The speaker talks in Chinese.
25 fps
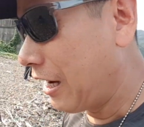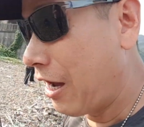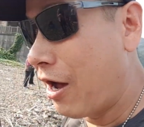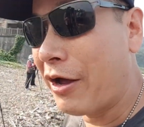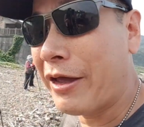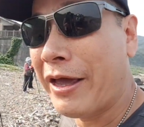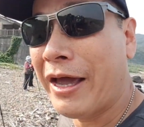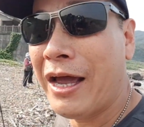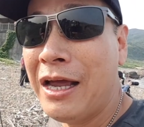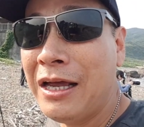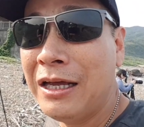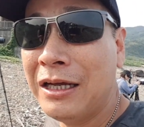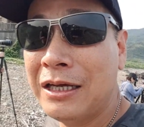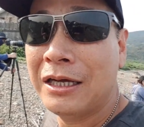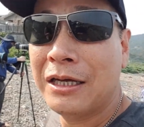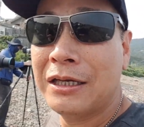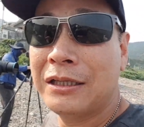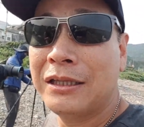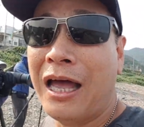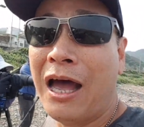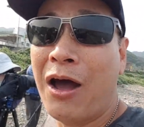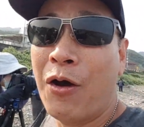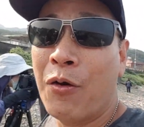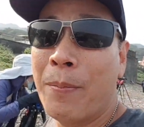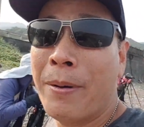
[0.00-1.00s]
OK。
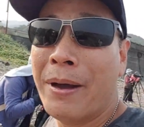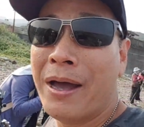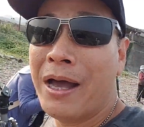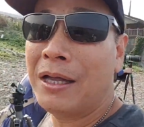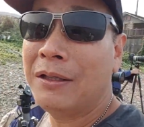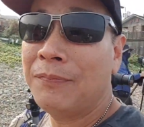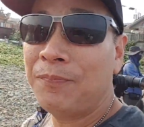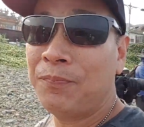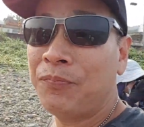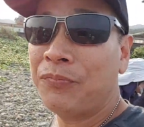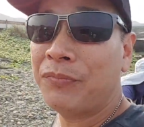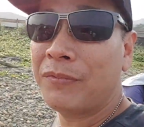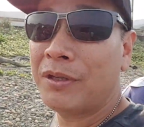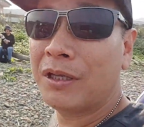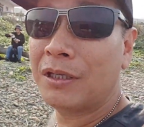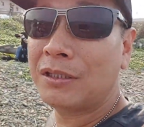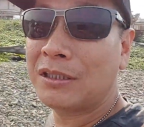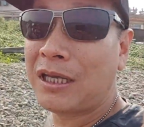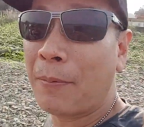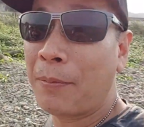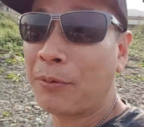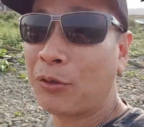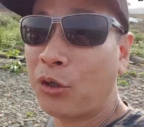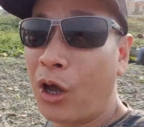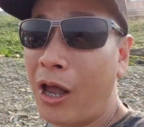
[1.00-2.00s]
那我们
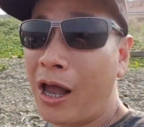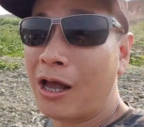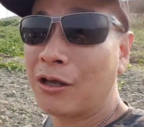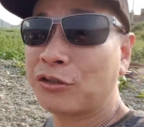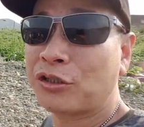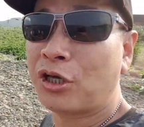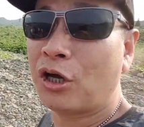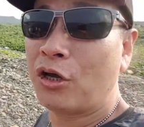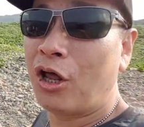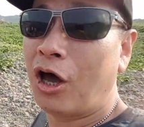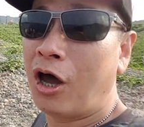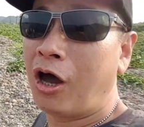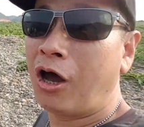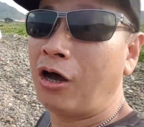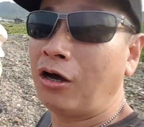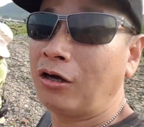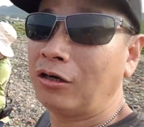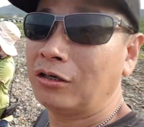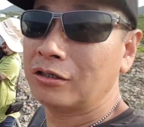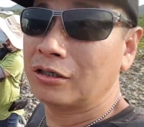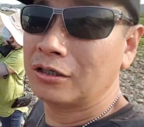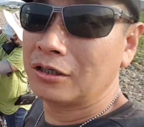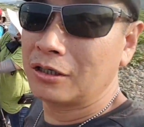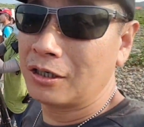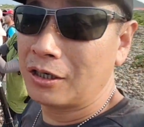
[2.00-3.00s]
差不多要收喽，
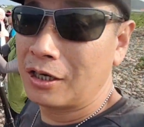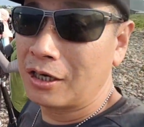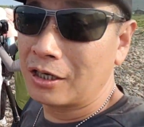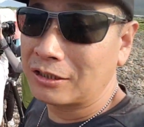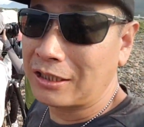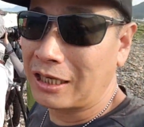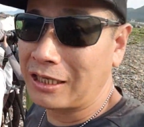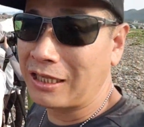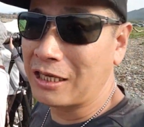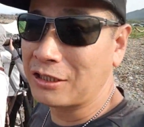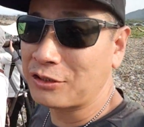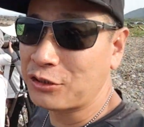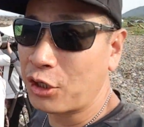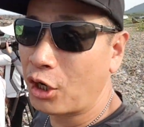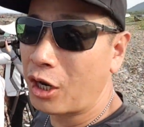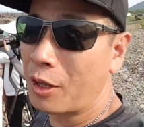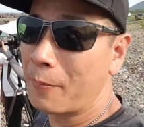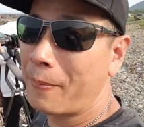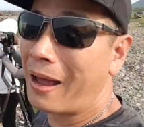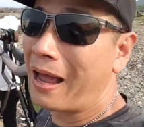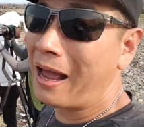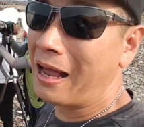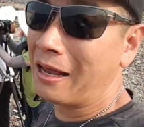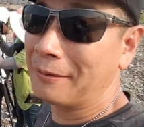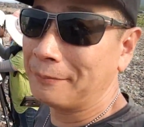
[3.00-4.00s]
大家收
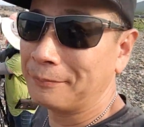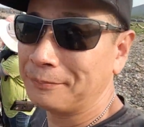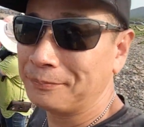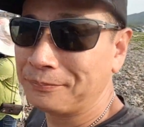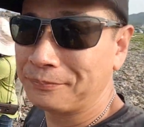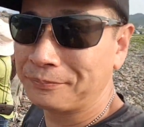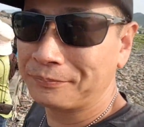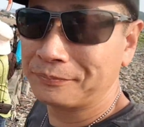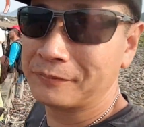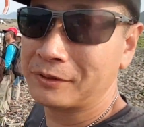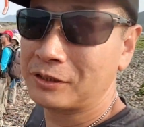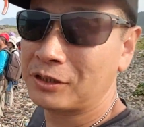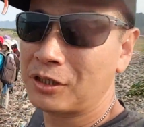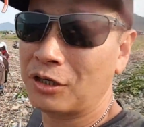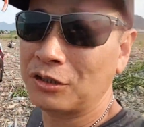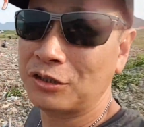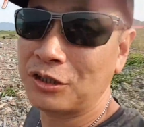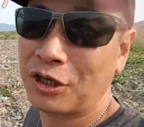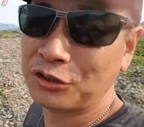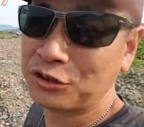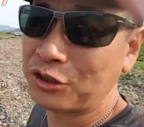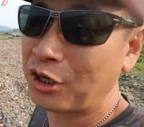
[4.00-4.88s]
了吧？收！